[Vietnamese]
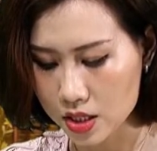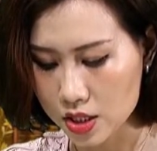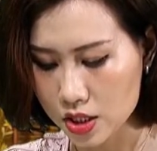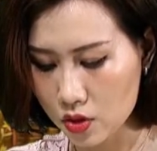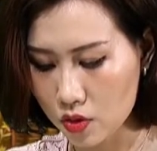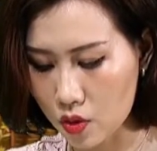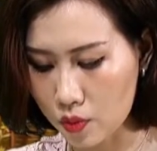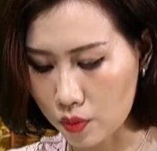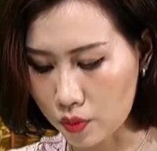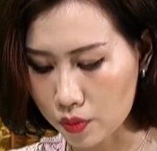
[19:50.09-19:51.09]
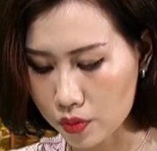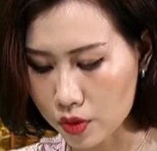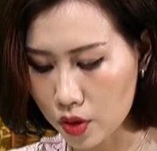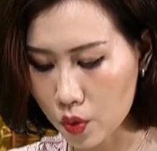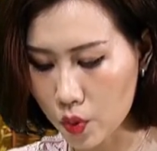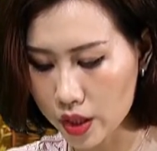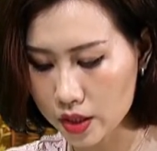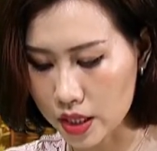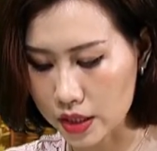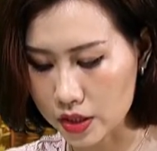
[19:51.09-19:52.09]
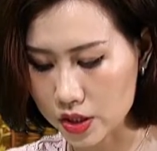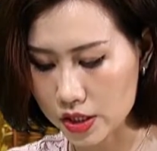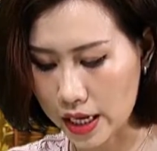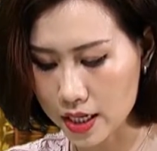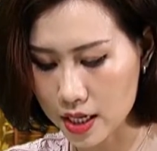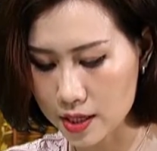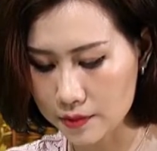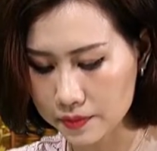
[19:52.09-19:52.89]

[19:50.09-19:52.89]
Sau cùng, nó quyết định sẽ đi.